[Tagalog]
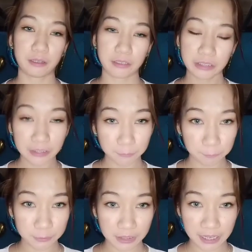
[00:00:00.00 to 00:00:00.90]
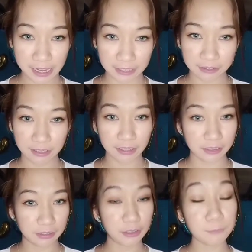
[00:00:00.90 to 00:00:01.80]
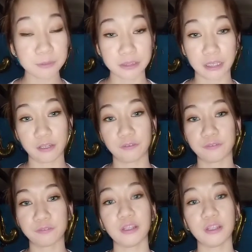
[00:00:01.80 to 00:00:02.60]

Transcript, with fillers: ingat po sa lahat and keep safe.